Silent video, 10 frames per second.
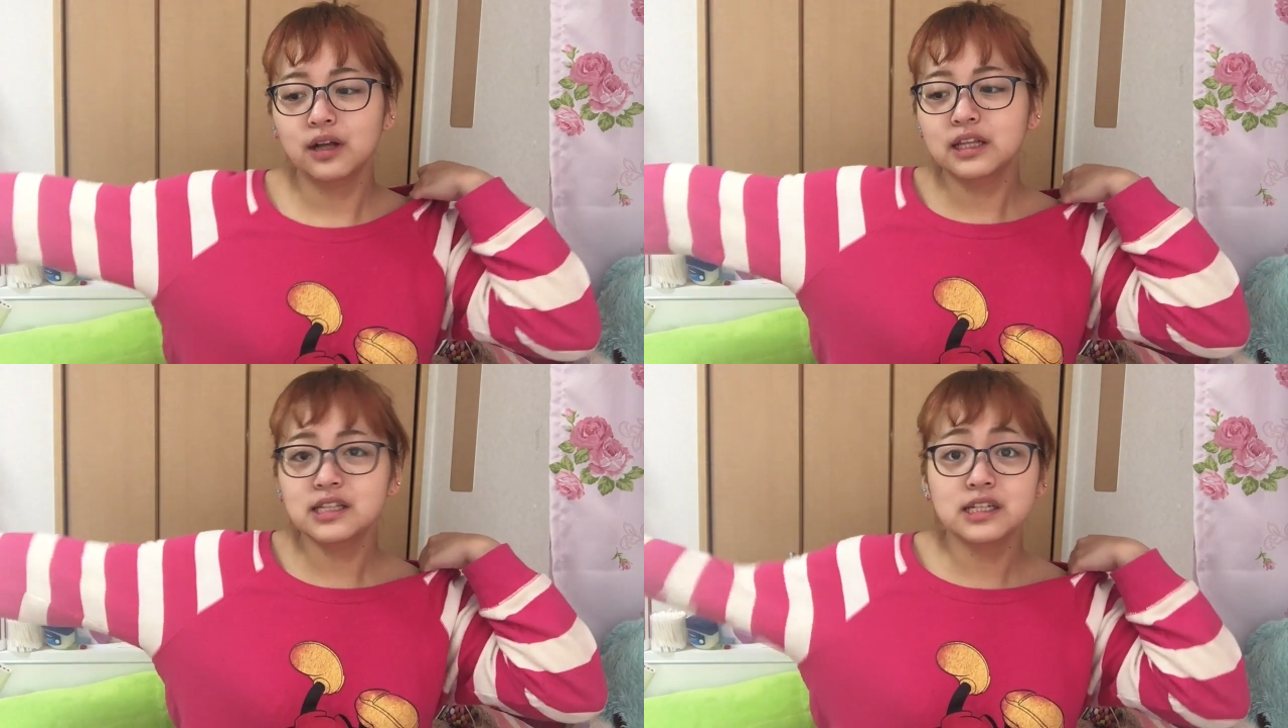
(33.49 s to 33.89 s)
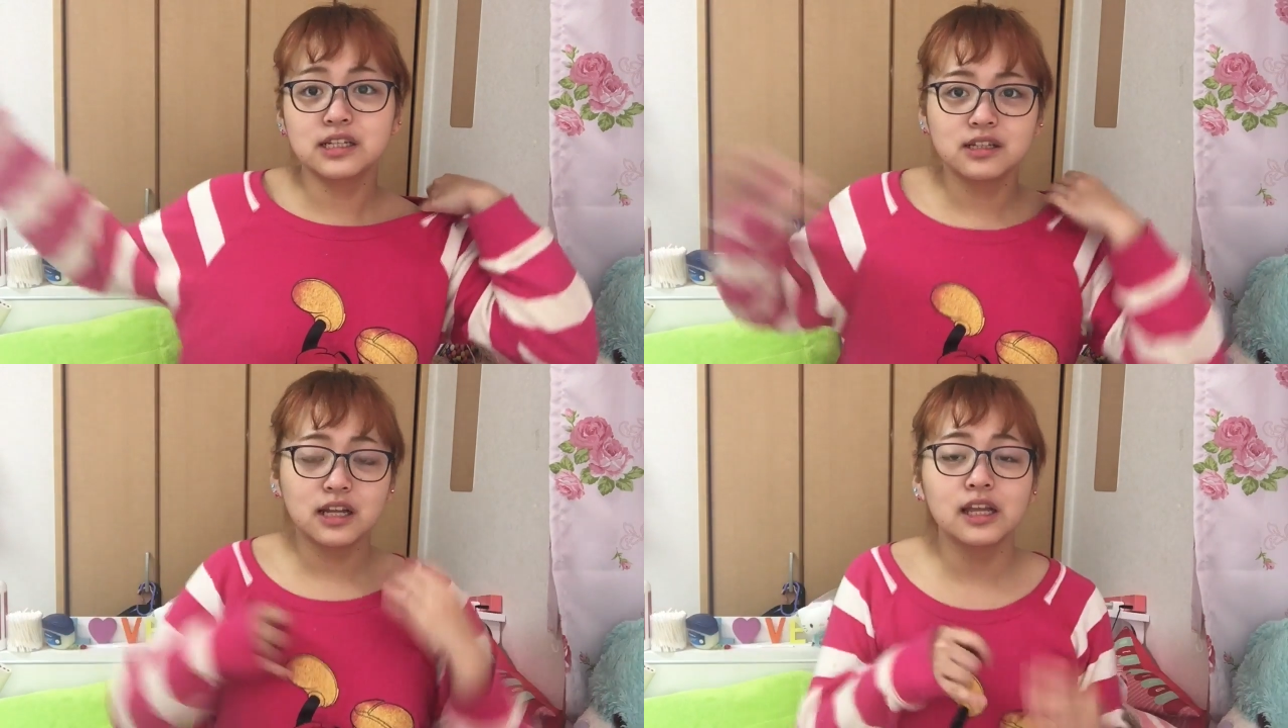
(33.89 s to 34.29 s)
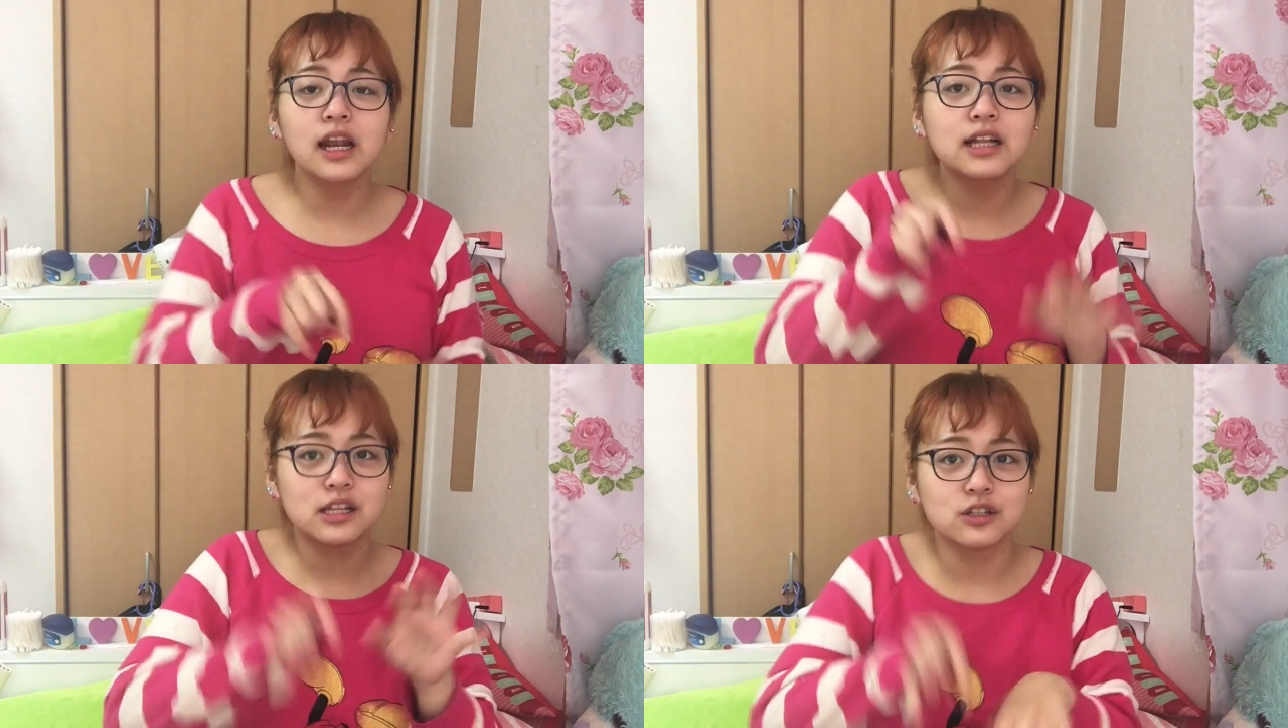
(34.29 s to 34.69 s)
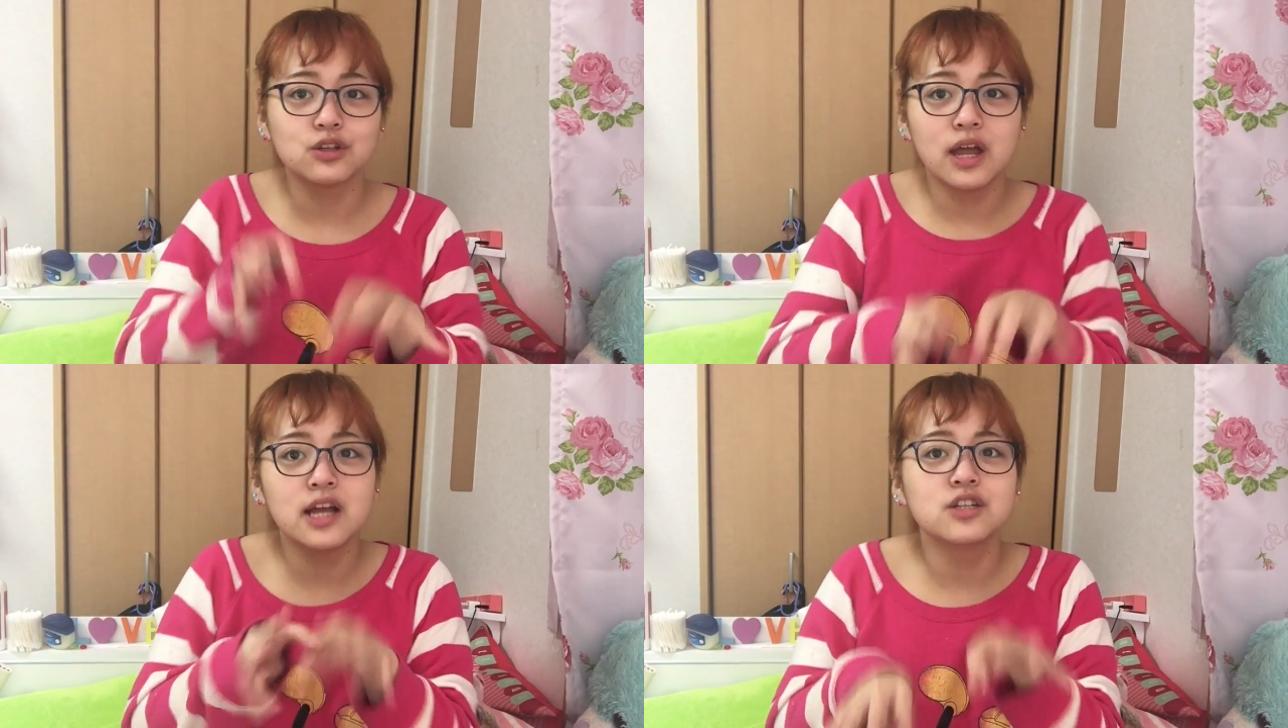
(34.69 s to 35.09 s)
私寝てないでずっ
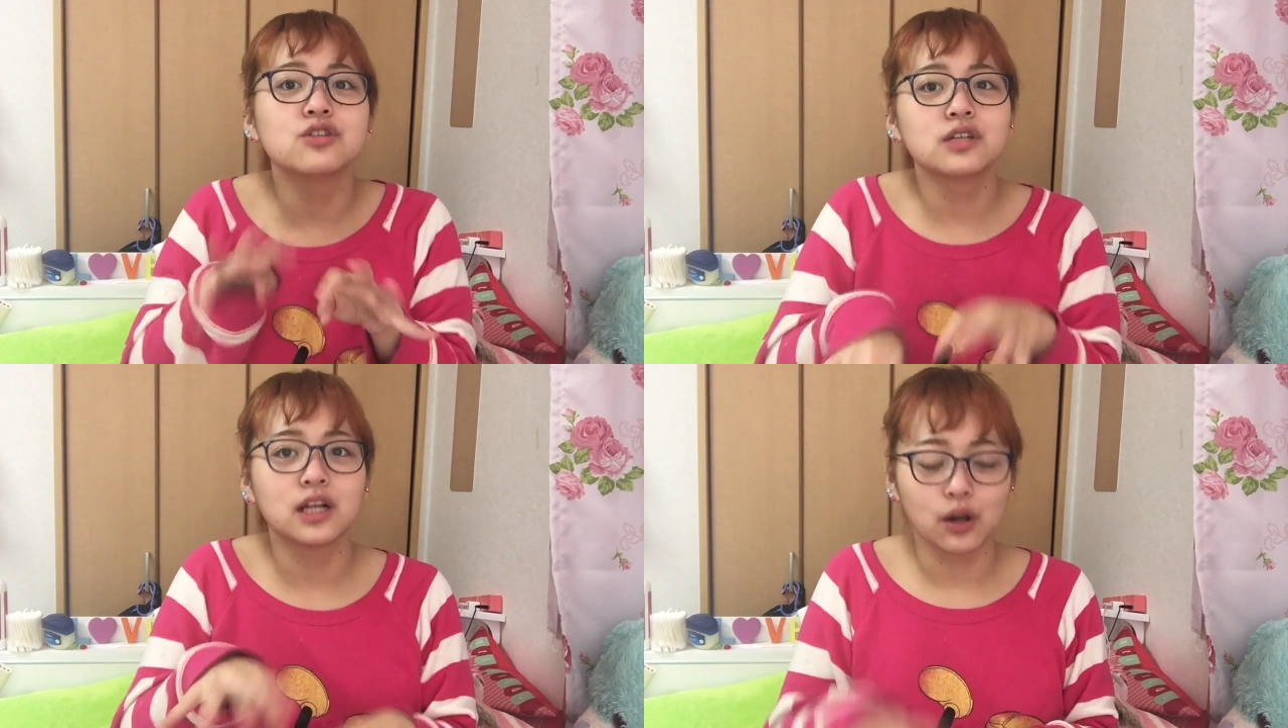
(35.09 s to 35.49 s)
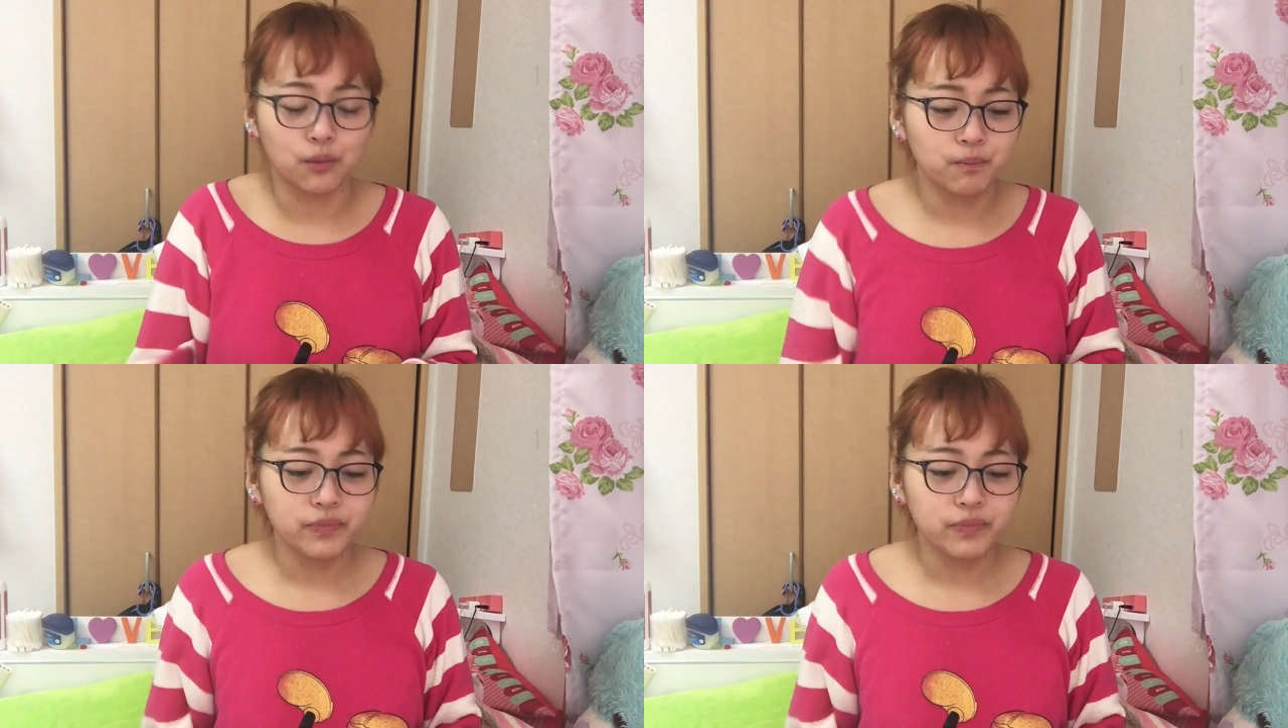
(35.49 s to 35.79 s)
と編集してたの。